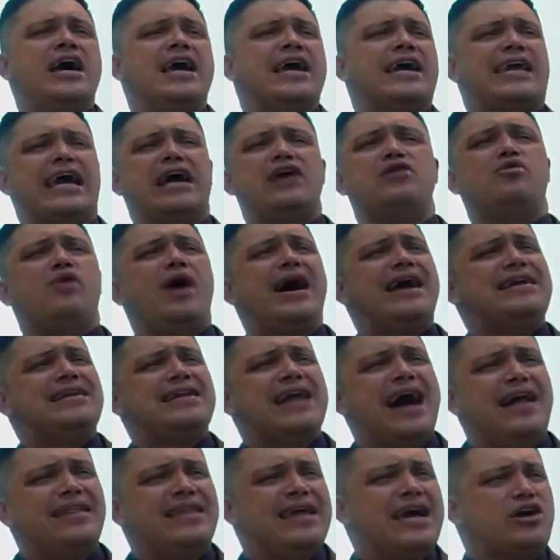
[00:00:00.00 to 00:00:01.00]
que no hay
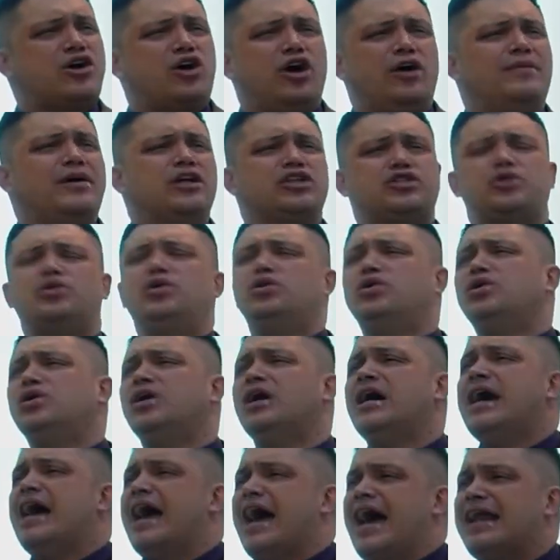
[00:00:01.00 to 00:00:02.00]
nadie como tú.
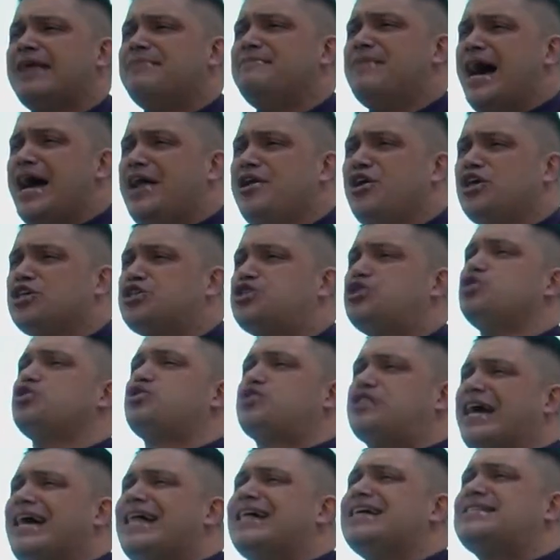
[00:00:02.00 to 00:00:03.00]
Hermano, si
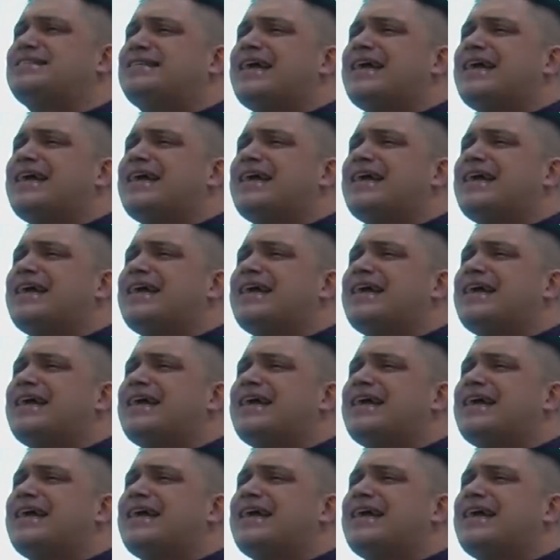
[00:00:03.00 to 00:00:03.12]
usted está